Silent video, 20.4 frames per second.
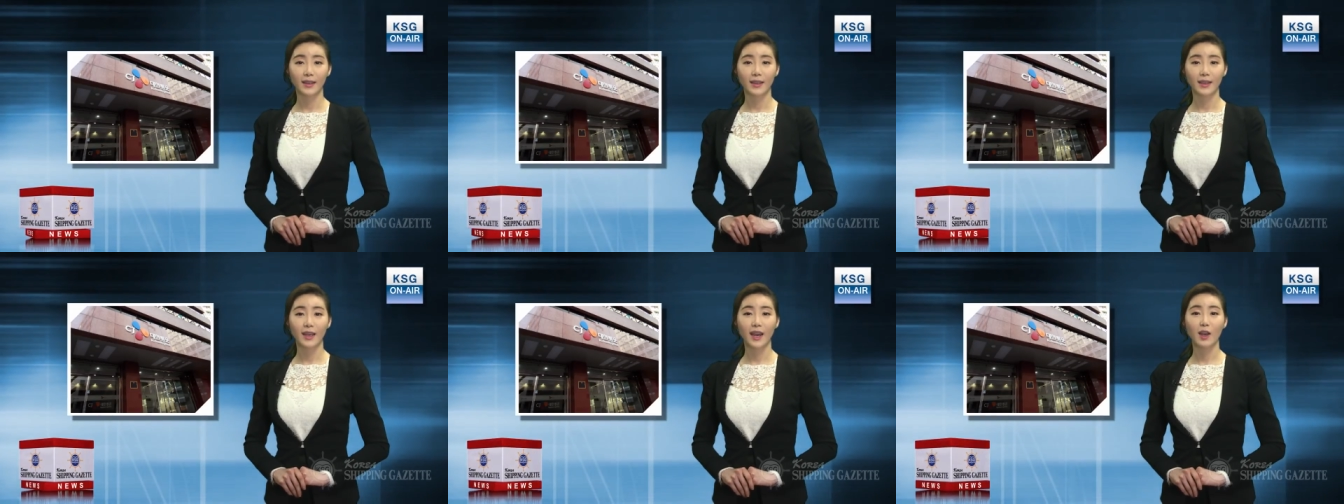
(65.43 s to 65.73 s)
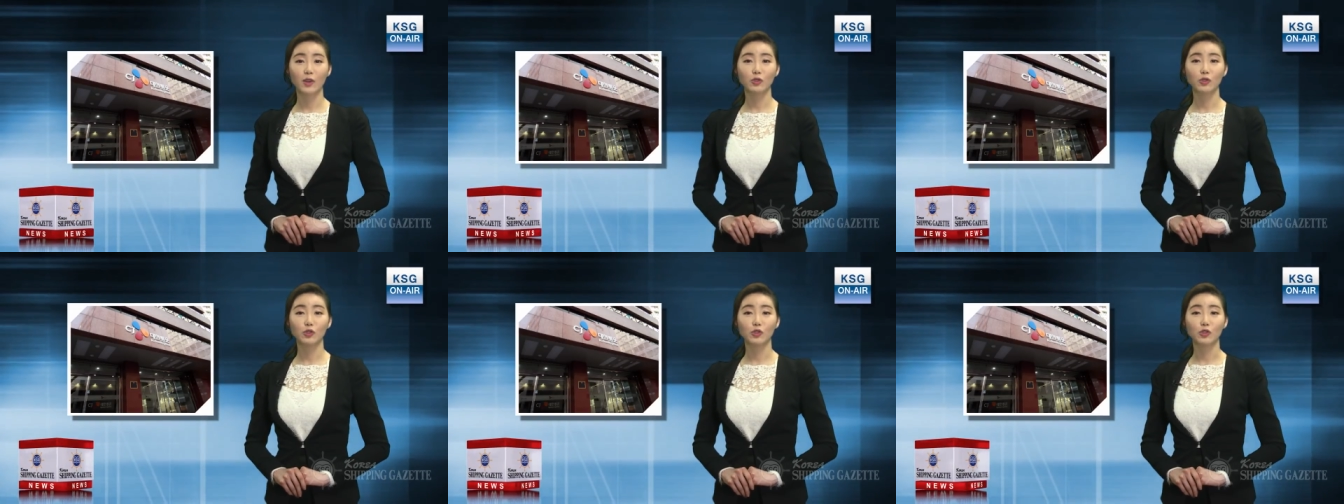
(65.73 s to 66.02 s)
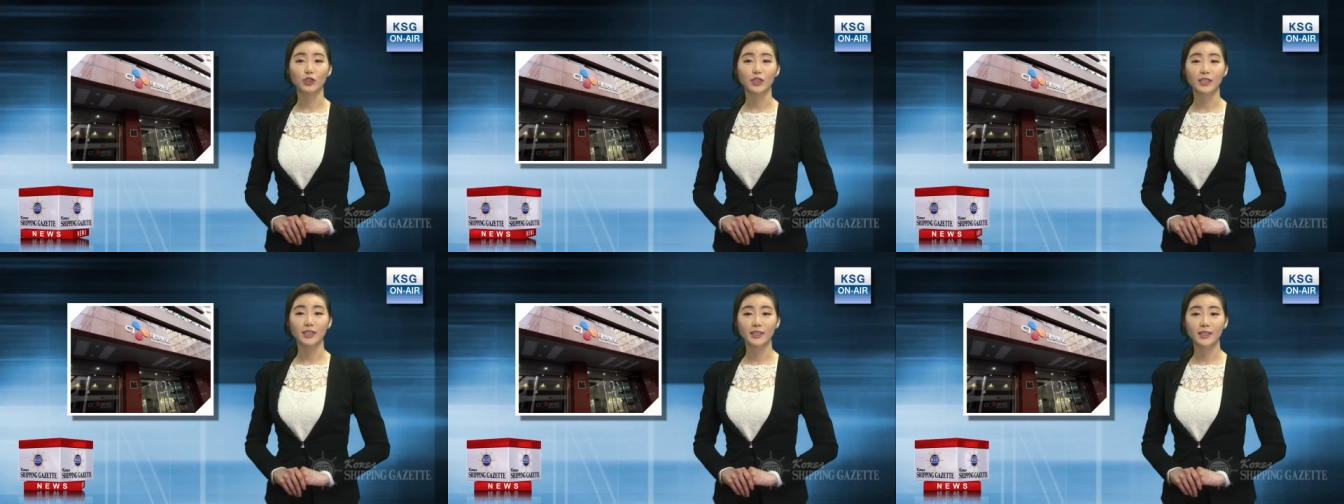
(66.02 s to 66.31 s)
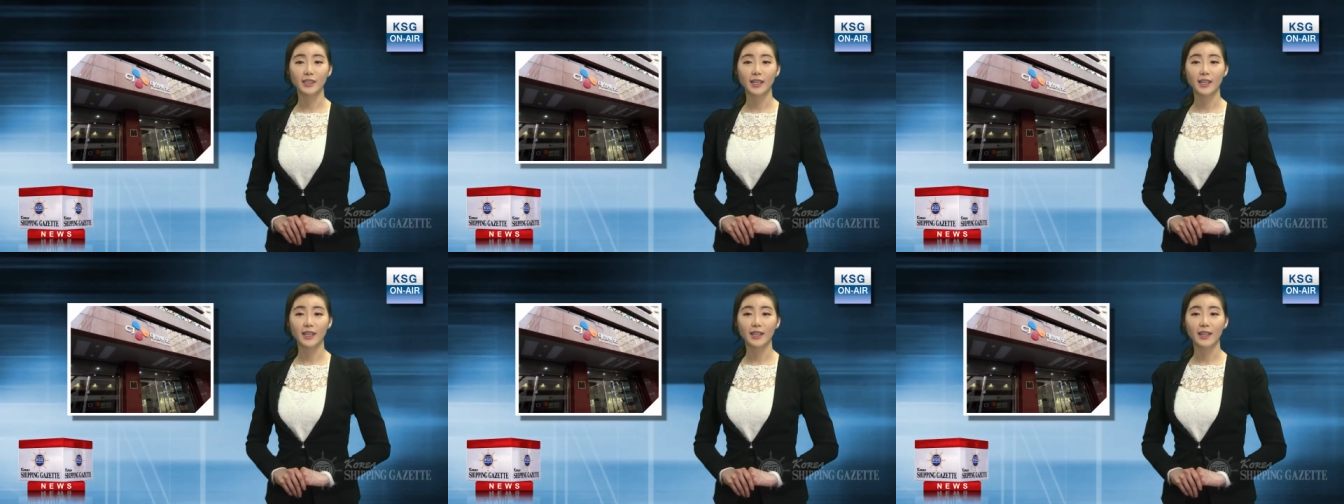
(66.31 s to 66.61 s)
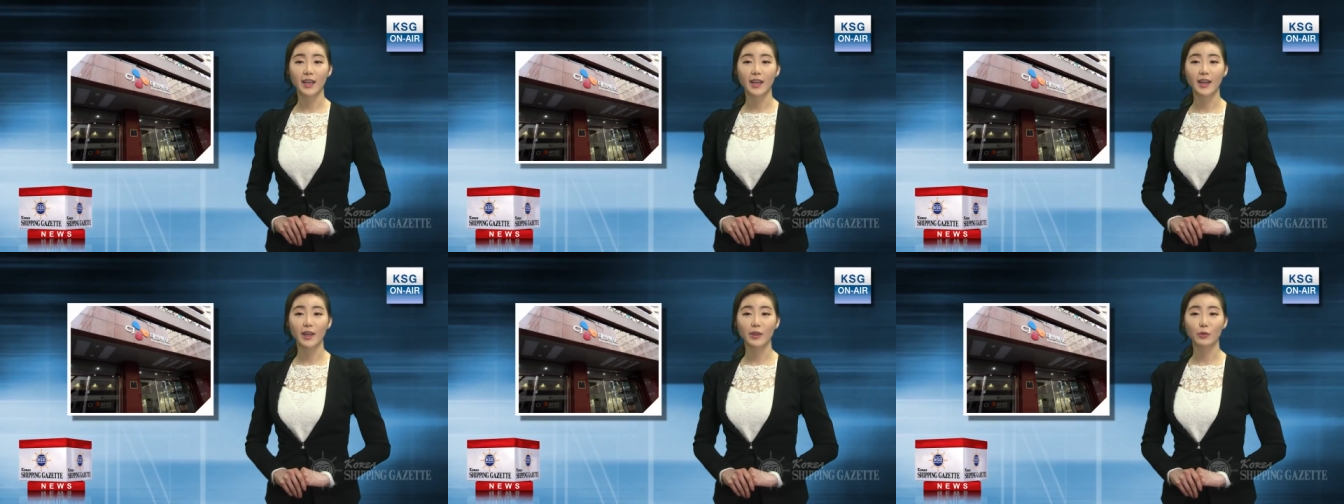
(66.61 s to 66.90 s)
향후 CJ
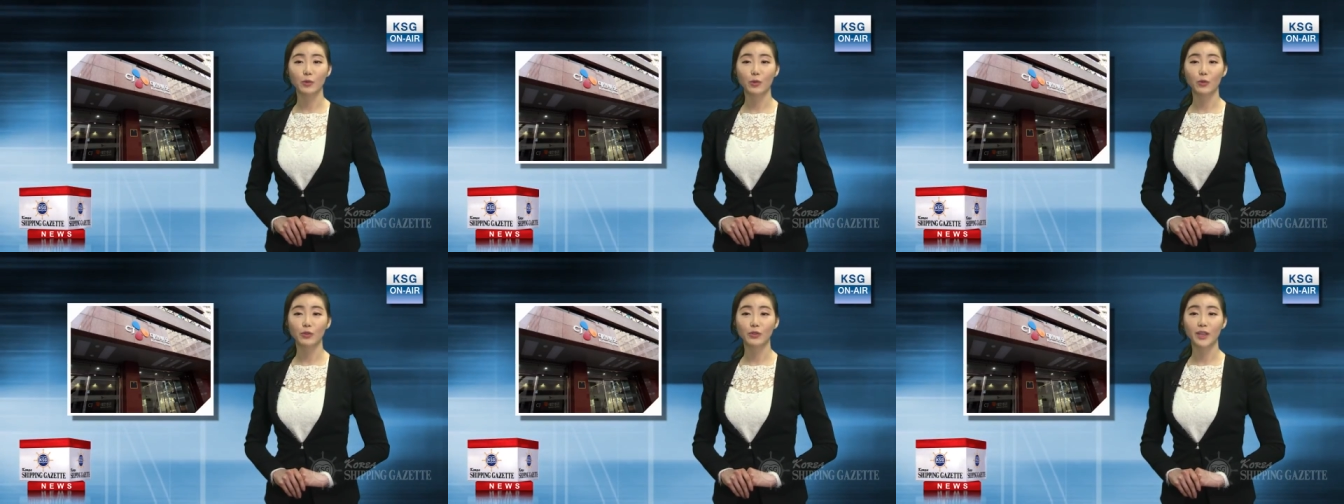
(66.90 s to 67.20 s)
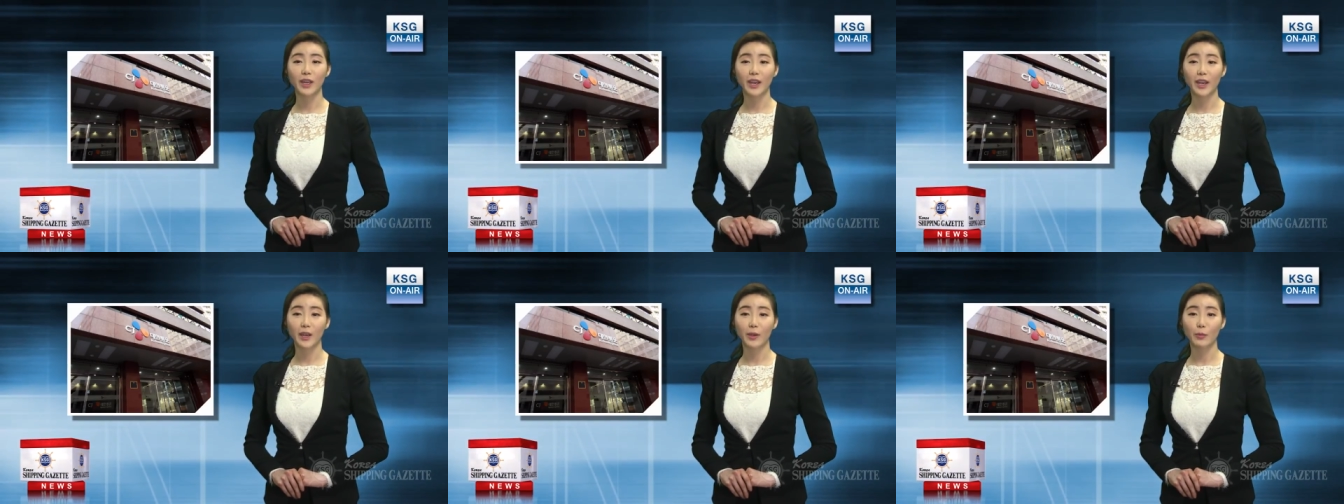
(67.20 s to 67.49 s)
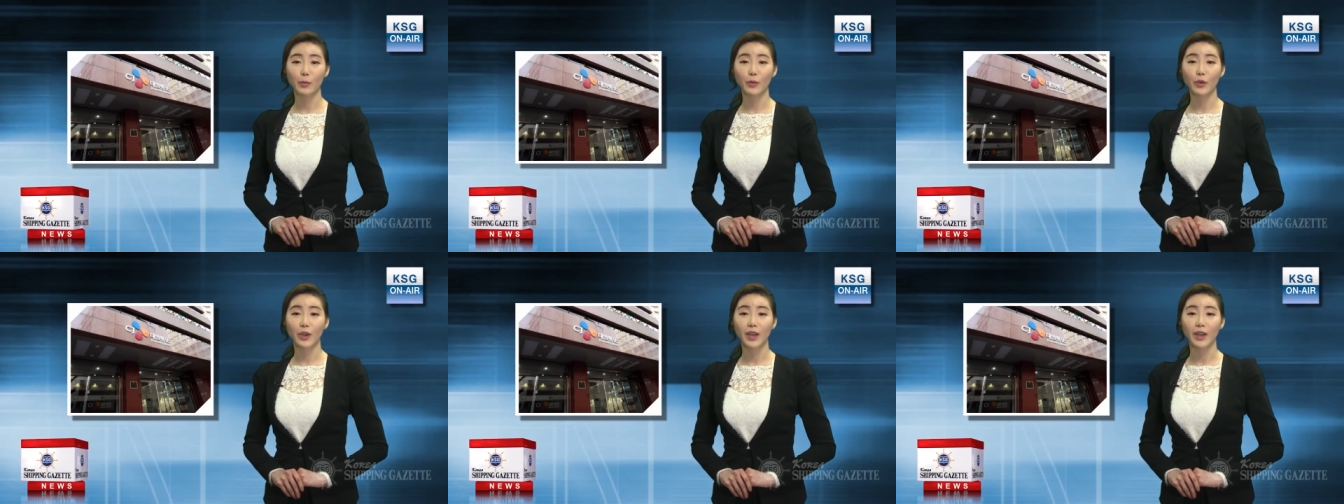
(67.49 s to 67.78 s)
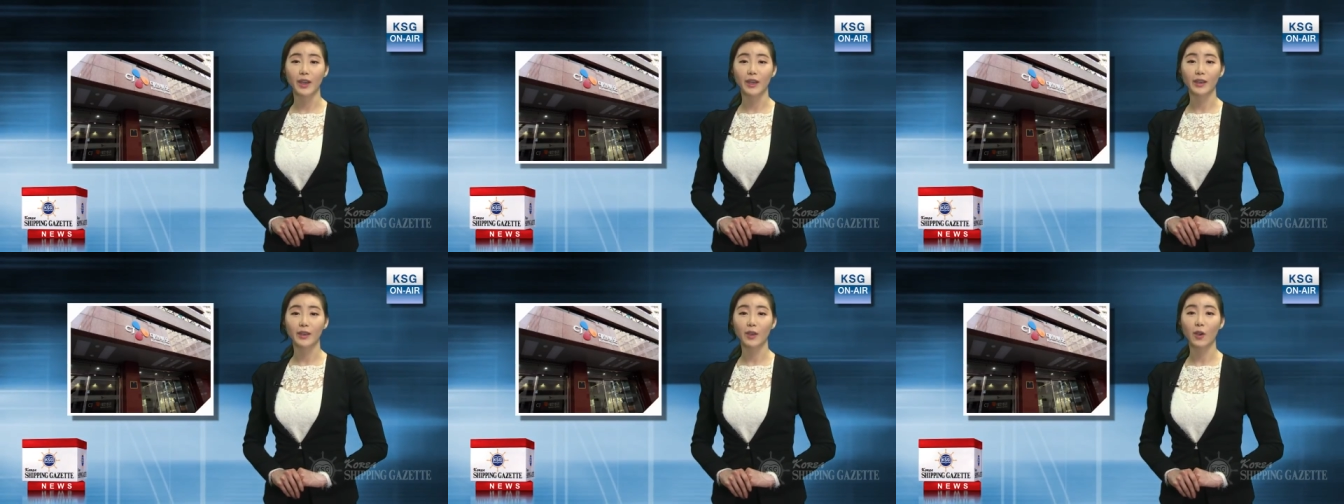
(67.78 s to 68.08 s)
대한통운의 행보에